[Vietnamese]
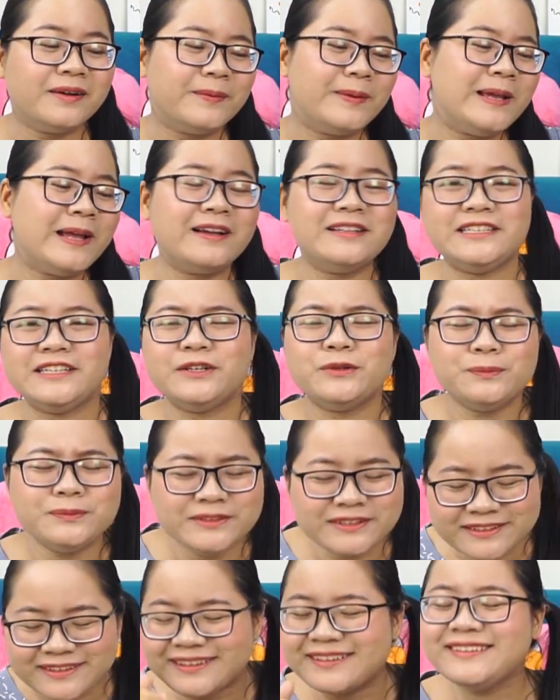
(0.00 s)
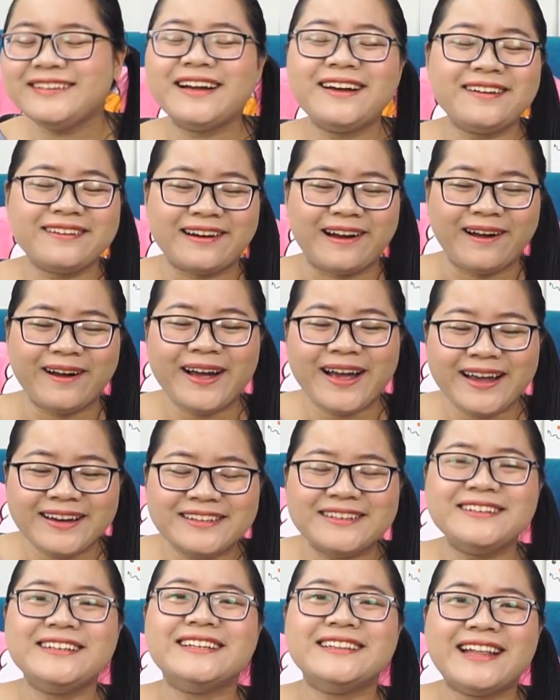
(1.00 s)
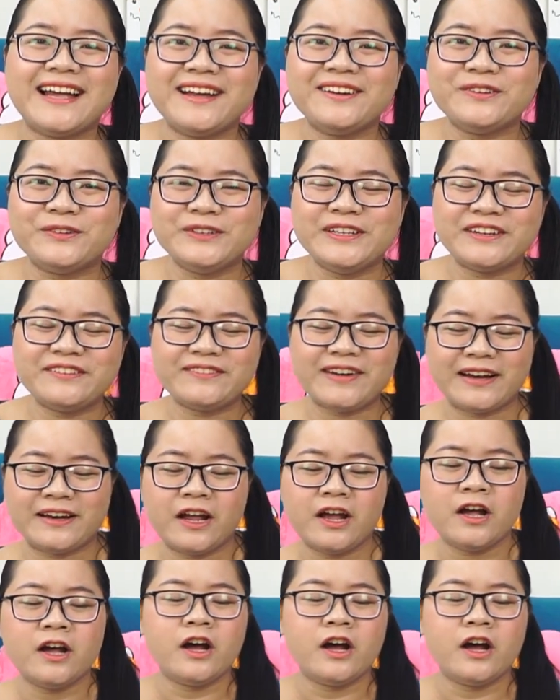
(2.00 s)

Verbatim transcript: bây giờ chị cũng chưa nhớ rõ hết những cái tên của nhân vật